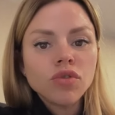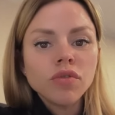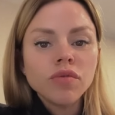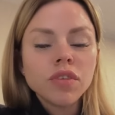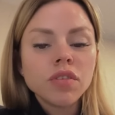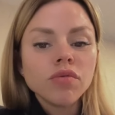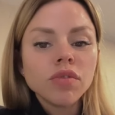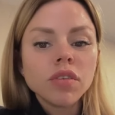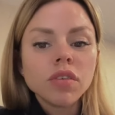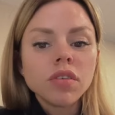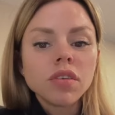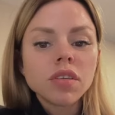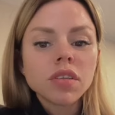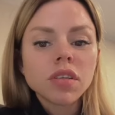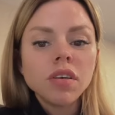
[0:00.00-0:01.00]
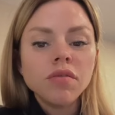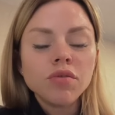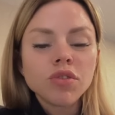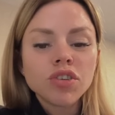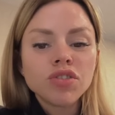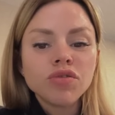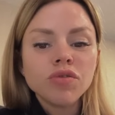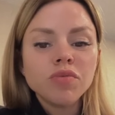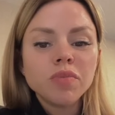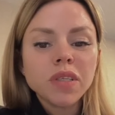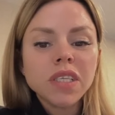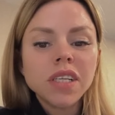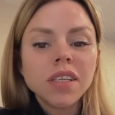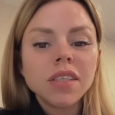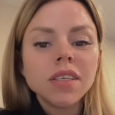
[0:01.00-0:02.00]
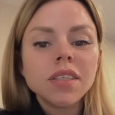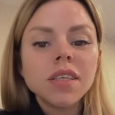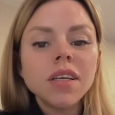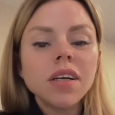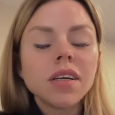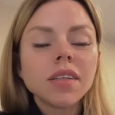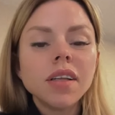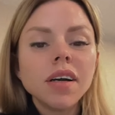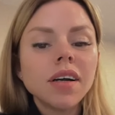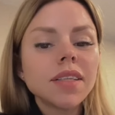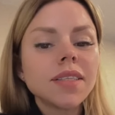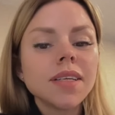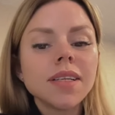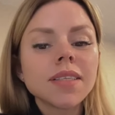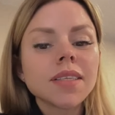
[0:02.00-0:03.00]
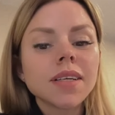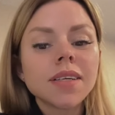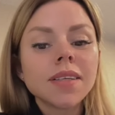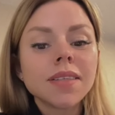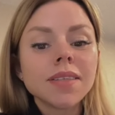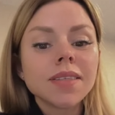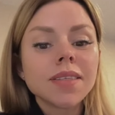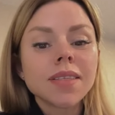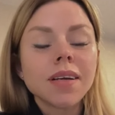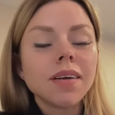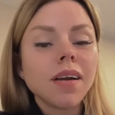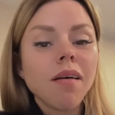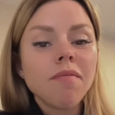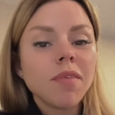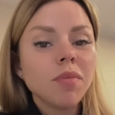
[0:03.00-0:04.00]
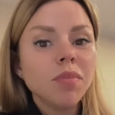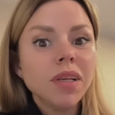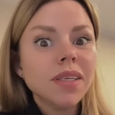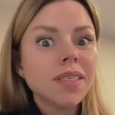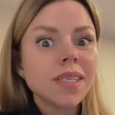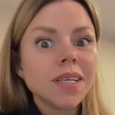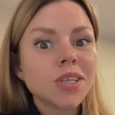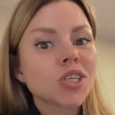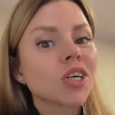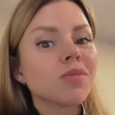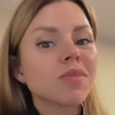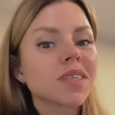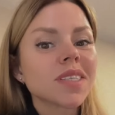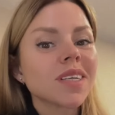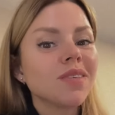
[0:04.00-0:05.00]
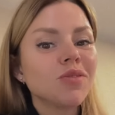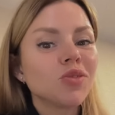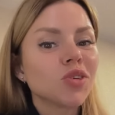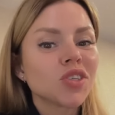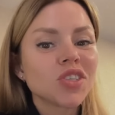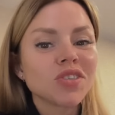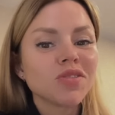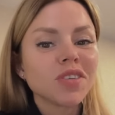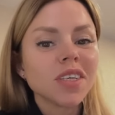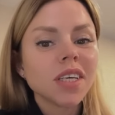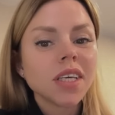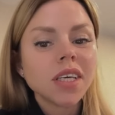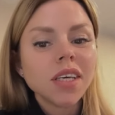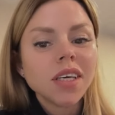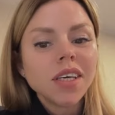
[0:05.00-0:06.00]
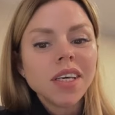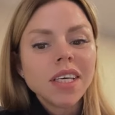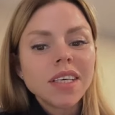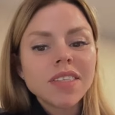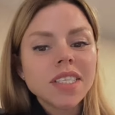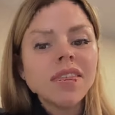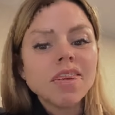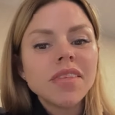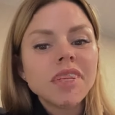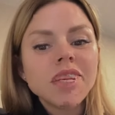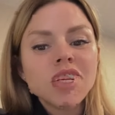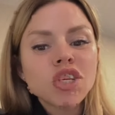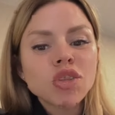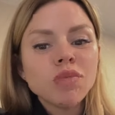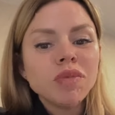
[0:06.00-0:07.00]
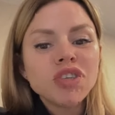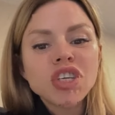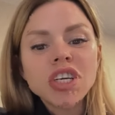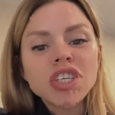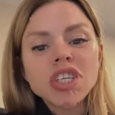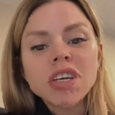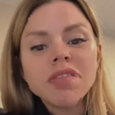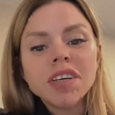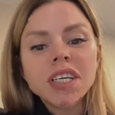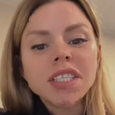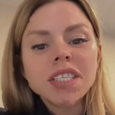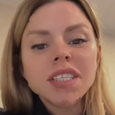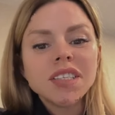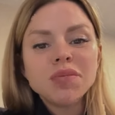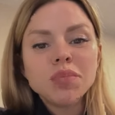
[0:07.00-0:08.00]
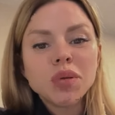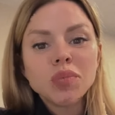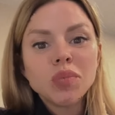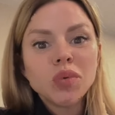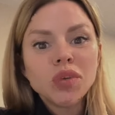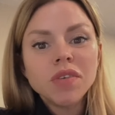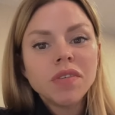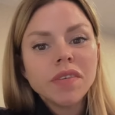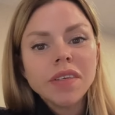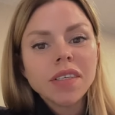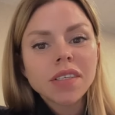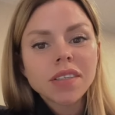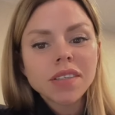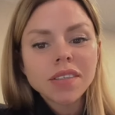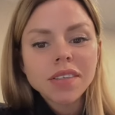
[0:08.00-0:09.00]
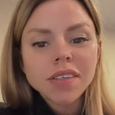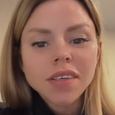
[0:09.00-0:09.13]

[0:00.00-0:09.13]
Что-то вы сегодня не разговорчивы. В последний день, когда хотели закрыть Инстаграм, мы были слишком разговорчивы. И все говорили, чтобы чаще я выходила в прямой эфир.